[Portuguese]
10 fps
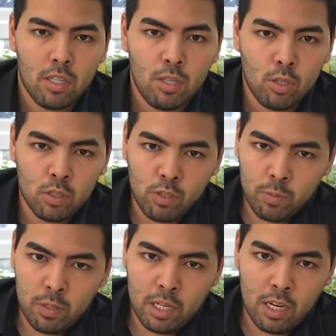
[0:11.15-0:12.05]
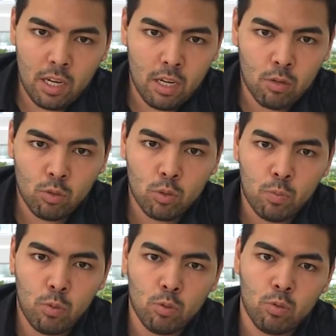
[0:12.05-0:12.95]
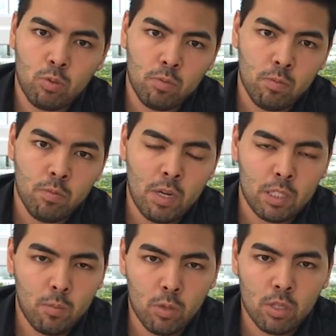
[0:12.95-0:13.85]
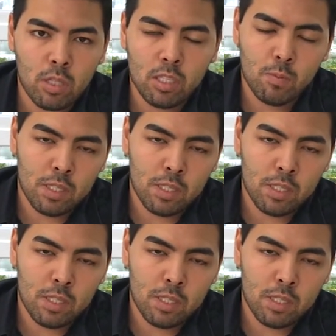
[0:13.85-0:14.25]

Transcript: e hoje eu vou explicar alguns pontos mais importantes,